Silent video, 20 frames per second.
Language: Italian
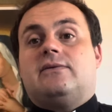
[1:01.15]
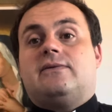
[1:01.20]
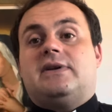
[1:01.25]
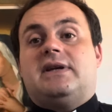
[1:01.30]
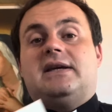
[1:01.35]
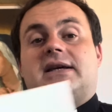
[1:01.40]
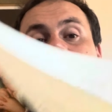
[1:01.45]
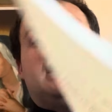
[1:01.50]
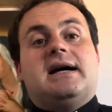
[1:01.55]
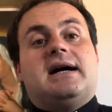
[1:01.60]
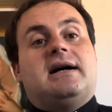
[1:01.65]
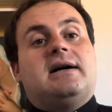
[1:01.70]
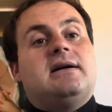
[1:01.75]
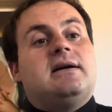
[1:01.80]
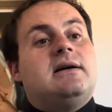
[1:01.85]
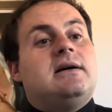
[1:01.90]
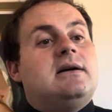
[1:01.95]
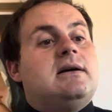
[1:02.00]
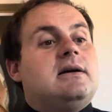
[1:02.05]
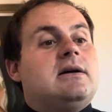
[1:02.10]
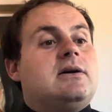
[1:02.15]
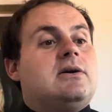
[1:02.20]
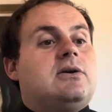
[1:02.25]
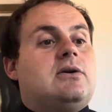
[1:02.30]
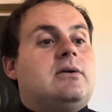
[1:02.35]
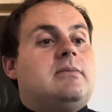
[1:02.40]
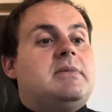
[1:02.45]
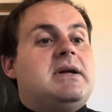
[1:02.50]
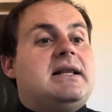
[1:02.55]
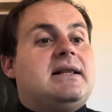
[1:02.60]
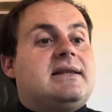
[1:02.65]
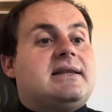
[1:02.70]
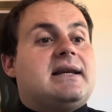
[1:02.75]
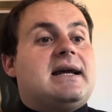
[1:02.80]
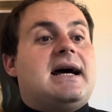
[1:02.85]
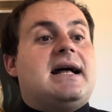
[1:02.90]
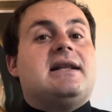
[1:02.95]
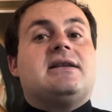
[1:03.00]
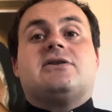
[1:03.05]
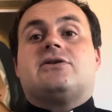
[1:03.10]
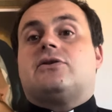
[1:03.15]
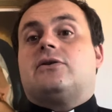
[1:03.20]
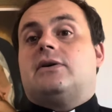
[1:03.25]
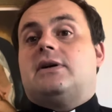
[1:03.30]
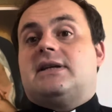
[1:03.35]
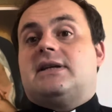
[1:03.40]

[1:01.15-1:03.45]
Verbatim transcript: via come il tralcio è